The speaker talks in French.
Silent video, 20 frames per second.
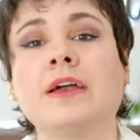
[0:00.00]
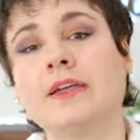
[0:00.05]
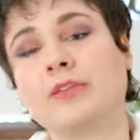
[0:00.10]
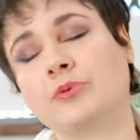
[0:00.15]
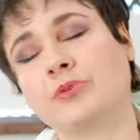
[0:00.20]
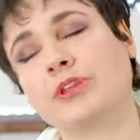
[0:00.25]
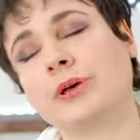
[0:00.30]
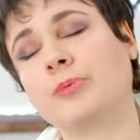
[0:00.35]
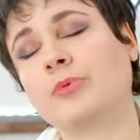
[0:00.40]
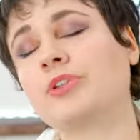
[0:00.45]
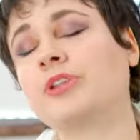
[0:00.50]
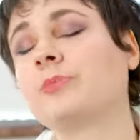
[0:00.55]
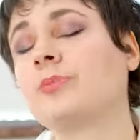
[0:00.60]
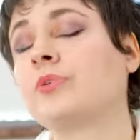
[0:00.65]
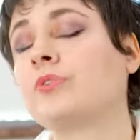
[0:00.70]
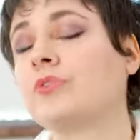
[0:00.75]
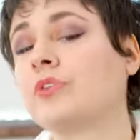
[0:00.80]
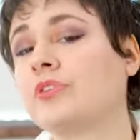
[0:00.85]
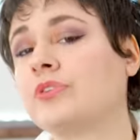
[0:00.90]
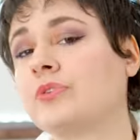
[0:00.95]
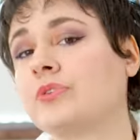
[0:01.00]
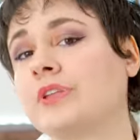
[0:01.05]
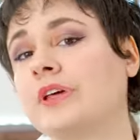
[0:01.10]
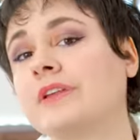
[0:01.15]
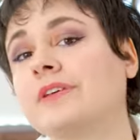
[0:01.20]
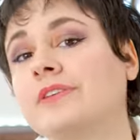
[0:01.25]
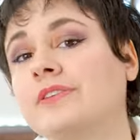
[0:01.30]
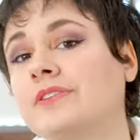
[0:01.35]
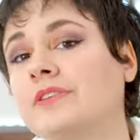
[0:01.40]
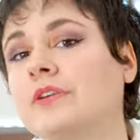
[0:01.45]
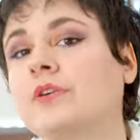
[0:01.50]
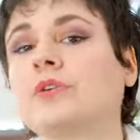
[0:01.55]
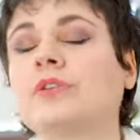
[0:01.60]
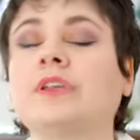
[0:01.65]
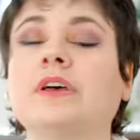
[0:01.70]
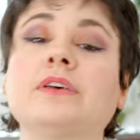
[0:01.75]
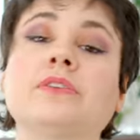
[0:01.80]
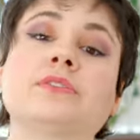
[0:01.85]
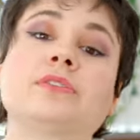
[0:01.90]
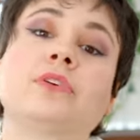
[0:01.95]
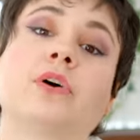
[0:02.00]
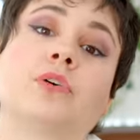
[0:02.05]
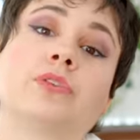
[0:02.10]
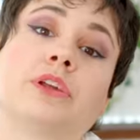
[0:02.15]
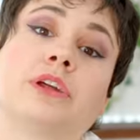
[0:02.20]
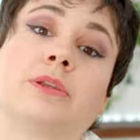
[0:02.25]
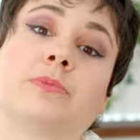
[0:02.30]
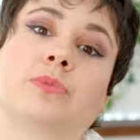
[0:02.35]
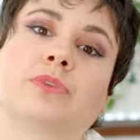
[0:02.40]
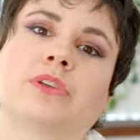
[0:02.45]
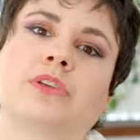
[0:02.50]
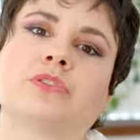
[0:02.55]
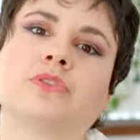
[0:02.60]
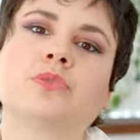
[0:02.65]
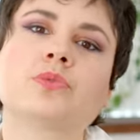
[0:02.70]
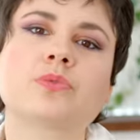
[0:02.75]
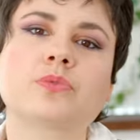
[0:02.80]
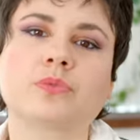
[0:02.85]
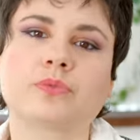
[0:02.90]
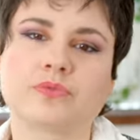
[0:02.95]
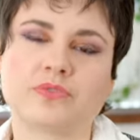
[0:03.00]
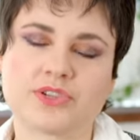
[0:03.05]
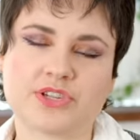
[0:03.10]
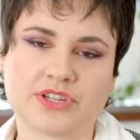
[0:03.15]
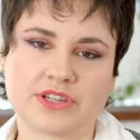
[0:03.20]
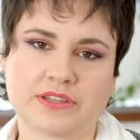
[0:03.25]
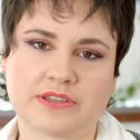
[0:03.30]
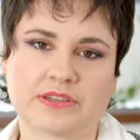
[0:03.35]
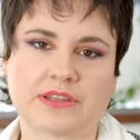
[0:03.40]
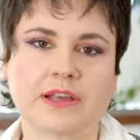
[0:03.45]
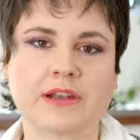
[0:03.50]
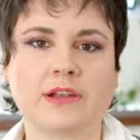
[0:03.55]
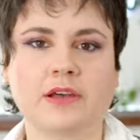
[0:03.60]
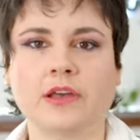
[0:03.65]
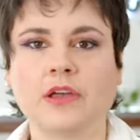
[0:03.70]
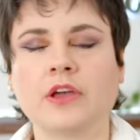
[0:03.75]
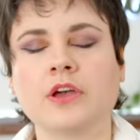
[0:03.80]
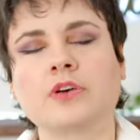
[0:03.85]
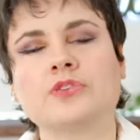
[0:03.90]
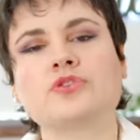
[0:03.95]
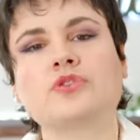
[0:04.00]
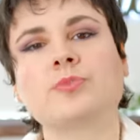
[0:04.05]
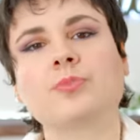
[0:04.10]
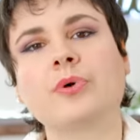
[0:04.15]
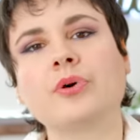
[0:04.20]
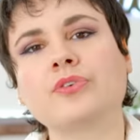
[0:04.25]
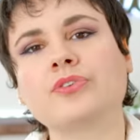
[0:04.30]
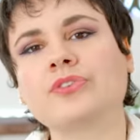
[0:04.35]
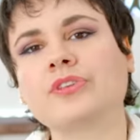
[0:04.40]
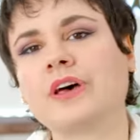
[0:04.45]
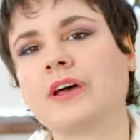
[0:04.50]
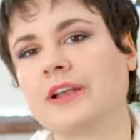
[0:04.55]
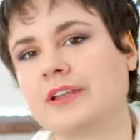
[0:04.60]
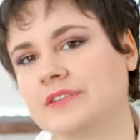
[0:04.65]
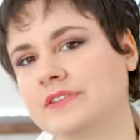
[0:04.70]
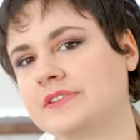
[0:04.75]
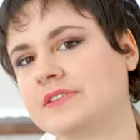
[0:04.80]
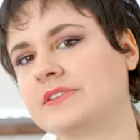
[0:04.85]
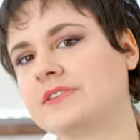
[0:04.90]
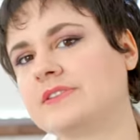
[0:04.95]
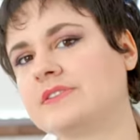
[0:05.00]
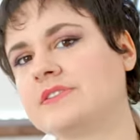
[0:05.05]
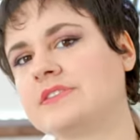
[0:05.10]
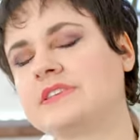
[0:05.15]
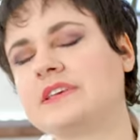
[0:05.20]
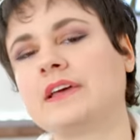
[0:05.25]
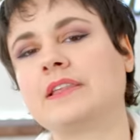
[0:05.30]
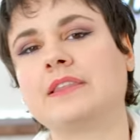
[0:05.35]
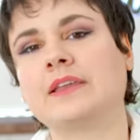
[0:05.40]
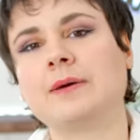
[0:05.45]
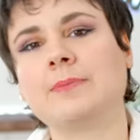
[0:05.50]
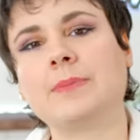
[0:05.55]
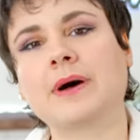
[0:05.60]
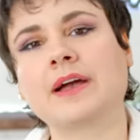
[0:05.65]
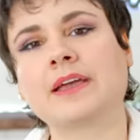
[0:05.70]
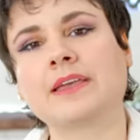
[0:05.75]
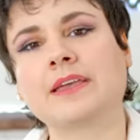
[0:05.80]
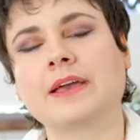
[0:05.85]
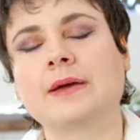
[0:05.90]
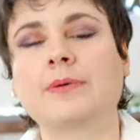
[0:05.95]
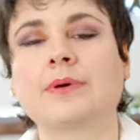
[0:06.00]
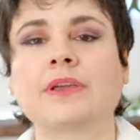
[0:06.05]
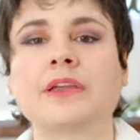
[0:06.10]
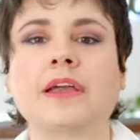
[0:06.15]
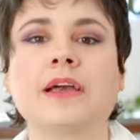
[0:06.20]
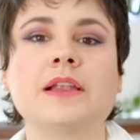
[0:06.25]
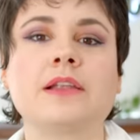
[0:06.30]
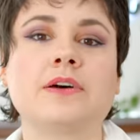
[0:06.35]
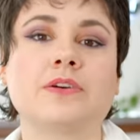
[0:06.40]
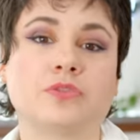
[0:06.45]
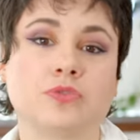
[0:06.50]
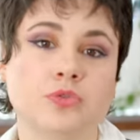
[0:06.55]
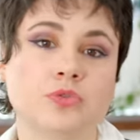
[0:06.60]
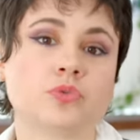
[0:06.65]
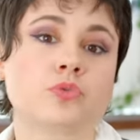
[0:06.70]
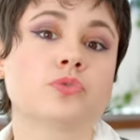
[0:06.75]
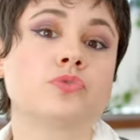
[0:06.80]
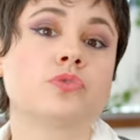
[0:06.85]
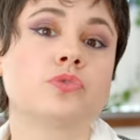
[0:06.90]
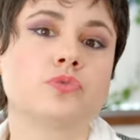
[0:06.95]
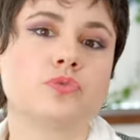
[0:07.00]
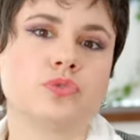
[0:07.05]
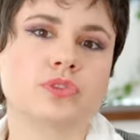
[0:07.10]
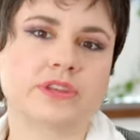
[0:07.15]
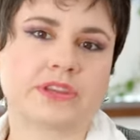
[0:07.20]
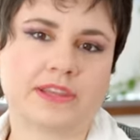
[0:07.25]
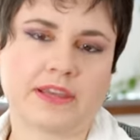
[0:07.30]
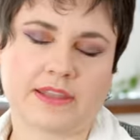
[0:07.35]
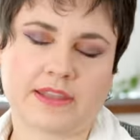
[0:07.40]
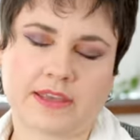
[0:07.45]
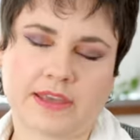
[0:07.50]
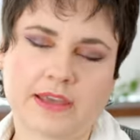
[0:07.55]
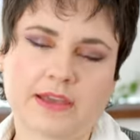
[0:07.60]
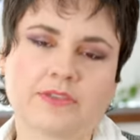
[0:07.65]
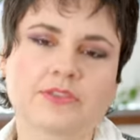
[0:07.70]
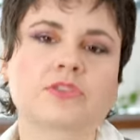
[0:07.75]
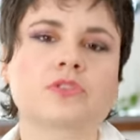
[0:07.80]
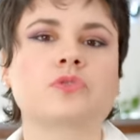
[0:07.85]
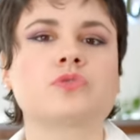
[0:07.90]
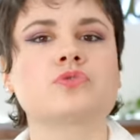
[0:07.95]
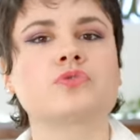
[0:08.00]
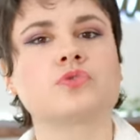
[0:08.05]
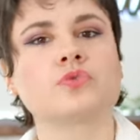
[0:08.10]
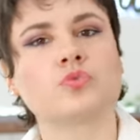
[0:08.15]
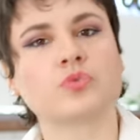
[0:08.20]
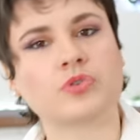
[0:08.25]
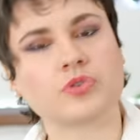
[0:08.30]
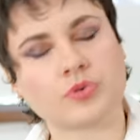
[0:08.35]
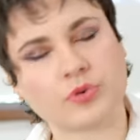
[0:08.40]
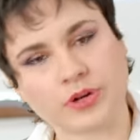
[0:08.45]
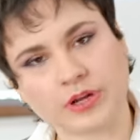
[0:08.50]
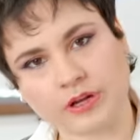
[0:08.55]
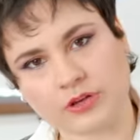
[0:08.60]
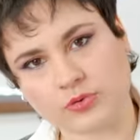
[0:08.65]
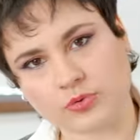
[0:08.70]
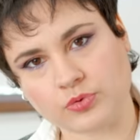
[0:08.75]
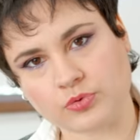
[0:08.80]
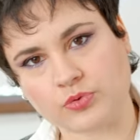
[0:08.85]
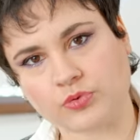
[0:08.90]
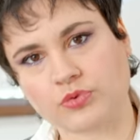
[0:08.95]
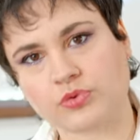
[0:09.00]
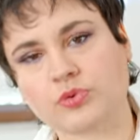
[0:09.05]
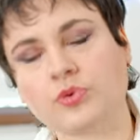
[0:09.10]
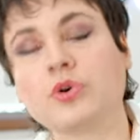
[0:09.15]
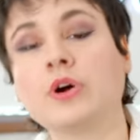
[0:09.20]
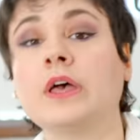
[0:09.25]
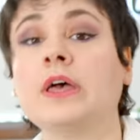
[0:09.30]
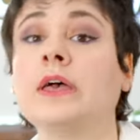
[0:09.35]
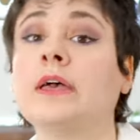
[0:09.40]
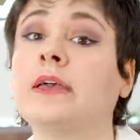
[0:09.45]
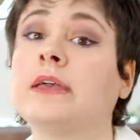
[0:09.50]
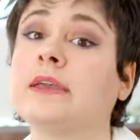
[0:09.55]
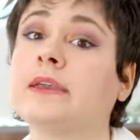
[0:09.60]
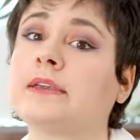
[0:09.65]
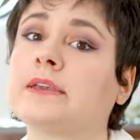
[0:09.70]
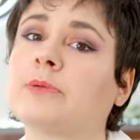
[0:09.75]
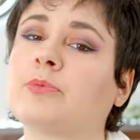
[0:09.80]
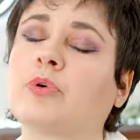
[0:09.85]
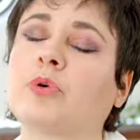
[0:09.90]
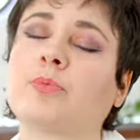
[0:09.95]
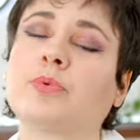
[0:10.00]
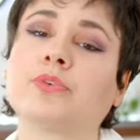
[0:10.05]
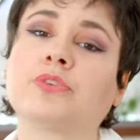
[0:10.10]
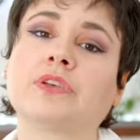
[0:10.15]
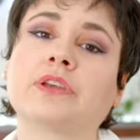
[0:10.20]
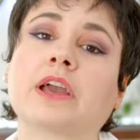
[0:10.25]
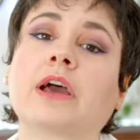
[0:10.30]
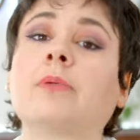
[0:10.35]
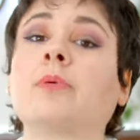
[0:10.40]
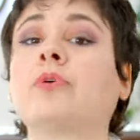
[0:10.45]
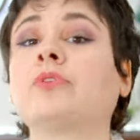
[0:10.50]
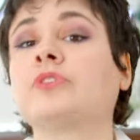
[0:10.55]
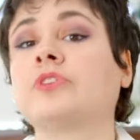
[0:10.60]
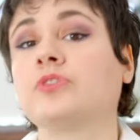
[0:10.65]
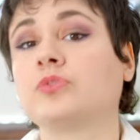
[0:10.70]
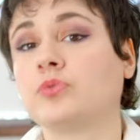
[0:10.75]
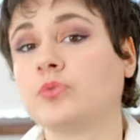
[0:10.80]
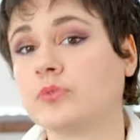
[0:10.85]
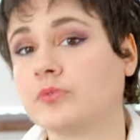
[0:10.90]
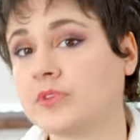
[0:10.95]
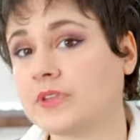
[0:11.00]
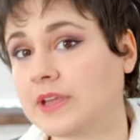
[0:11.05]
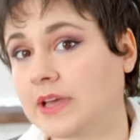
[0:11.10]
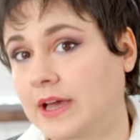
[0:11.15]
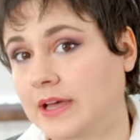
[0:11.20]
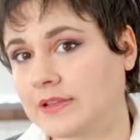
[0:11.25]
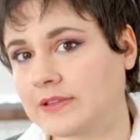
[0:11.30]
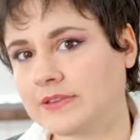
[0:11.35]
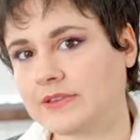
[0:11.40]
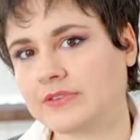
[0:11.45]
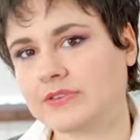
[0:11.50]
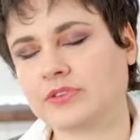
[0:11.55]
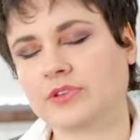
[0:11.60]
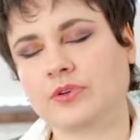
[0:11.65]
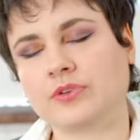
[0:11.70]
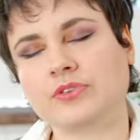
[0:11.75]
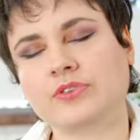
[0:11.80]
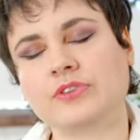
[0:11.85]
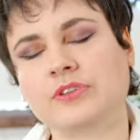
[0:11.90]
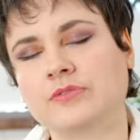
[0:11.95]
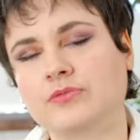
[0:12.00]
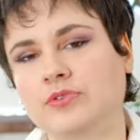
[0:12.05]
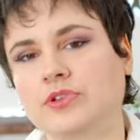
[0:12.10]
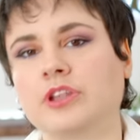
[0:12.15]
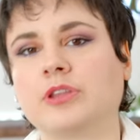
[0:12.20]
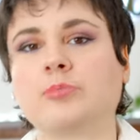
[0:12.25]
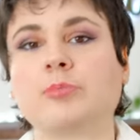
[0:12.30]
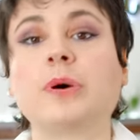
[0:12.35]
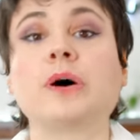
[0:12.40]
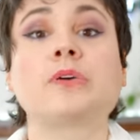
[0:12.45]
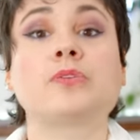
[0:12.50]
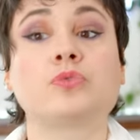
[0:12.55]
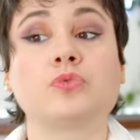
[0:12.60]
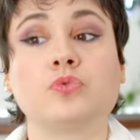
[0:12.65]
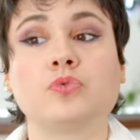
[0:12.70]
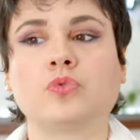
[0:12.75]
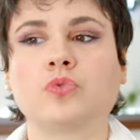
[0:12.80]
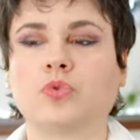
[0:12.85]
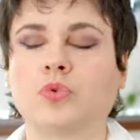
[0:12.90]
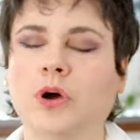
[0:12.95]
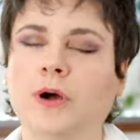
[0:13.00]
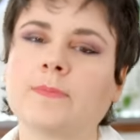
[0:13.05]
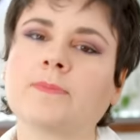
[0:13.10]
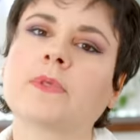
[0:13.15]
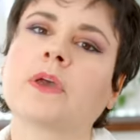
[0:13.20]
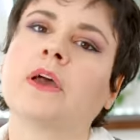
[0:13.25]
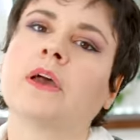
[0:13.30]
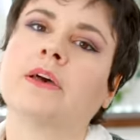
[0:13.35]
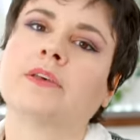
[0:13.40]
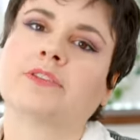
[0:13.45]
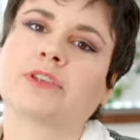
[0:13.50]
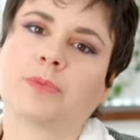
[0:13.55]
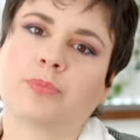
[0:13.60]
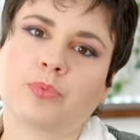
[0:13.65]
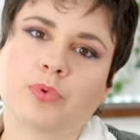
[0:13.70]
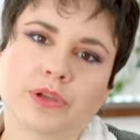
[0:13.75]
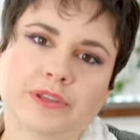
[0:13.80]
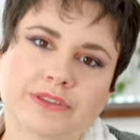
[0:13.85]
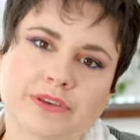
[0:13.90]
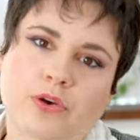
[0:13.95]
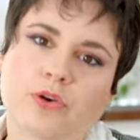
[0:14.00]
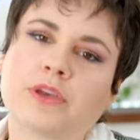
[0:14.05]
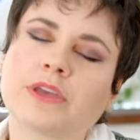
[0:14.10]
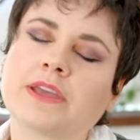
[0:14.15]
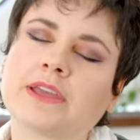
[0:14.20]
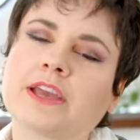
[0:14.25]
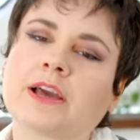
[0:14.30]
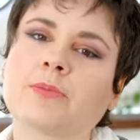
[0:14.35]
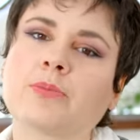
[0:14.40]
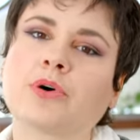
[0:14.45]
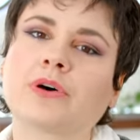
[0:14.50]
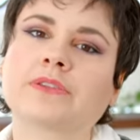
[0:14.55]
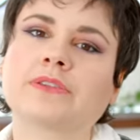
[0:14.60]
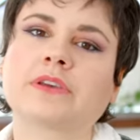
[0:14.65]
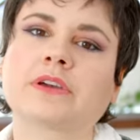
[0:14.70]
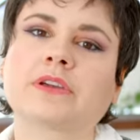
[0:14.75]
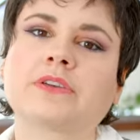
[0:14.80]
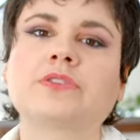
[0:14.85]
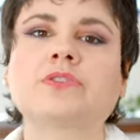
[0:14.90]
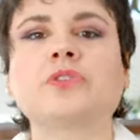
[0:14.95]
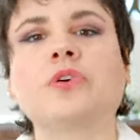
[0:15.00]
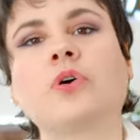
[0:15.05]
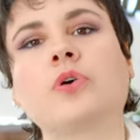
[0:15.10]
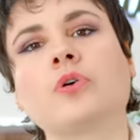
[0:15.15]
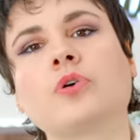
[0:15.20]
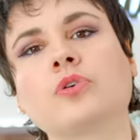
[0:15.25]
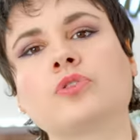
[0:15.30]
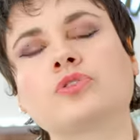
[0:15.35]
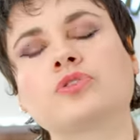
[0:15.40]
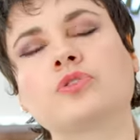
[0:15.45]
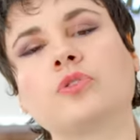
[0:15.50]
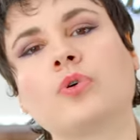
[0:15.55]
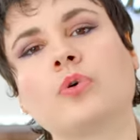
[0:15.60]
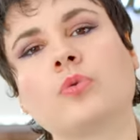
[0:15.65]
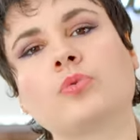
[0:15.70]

et notamment des professionnels qui s'y connaissent en alimentation végétale. Je pense à la diététicienne Marie-Gabrielle du compte Nutriad X que je suis sur les réseaux sociaux et qui propose également des suivis à distance si vous n'êtes pas du coin. Ça peut être également intéressant quand euh,